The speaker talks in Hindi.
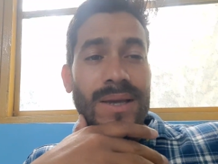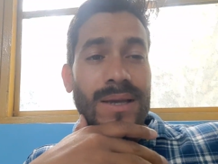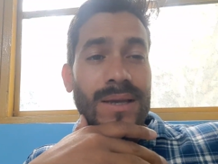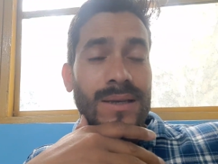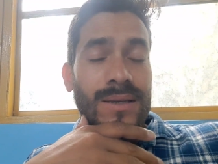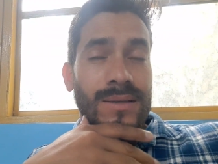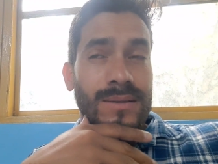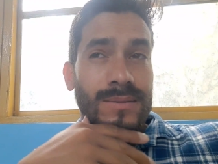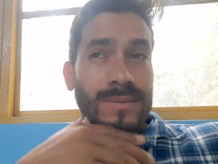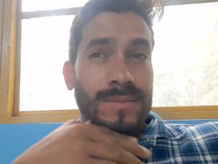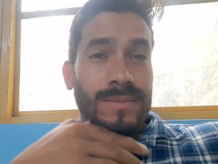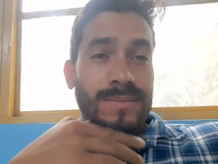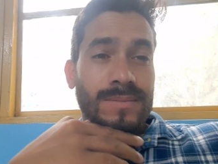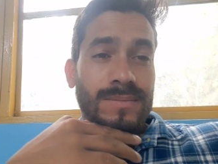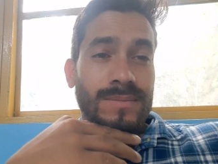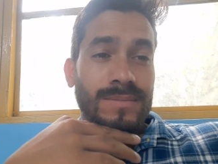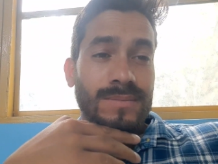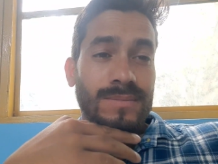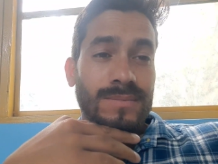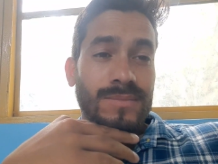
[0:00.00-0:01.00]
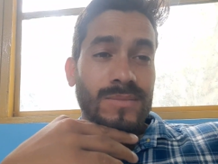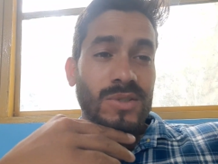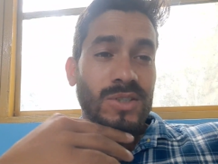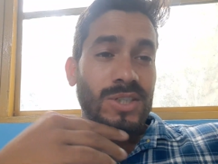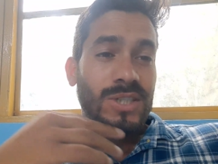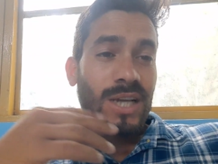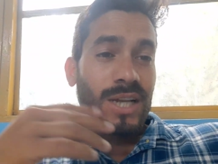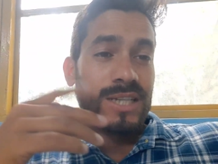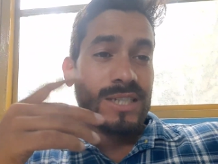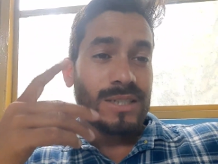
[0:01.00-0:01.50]
मैं
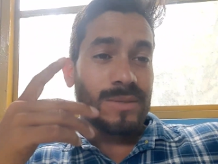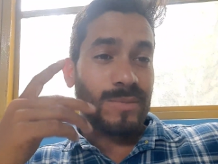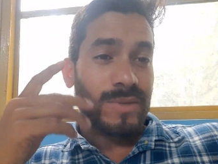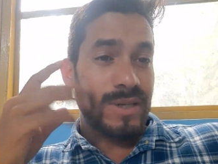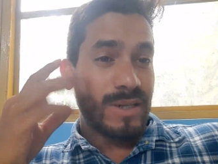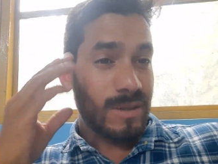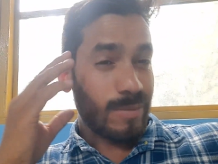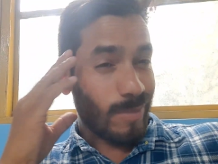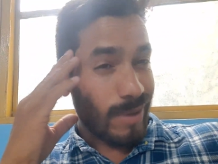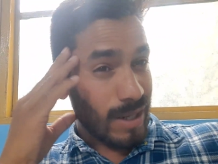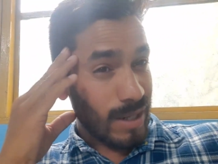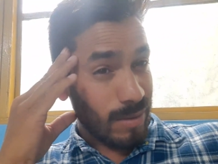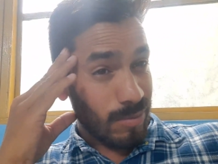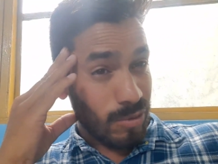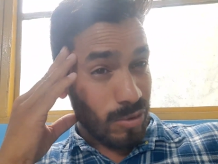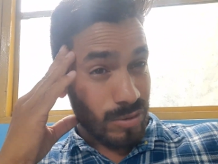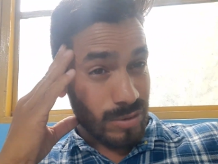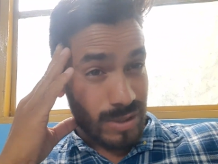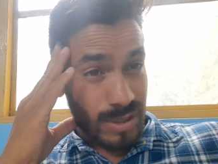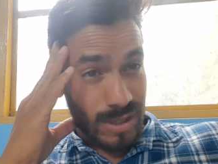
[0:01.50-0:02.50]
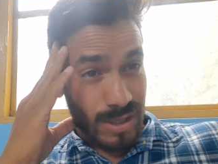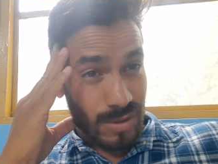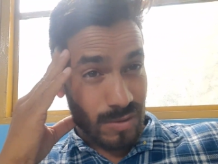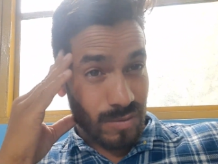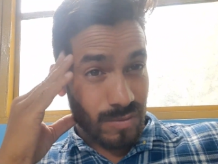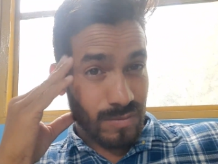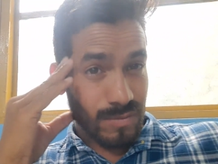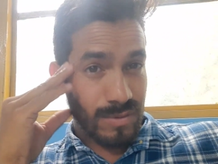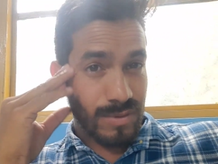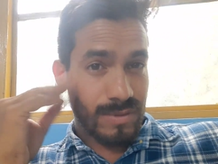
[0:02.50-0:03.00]
40 मिनट पहले पहुंच गया
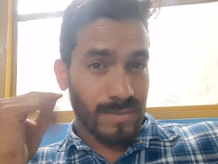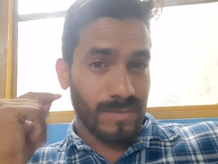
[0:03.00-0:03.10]
हूँ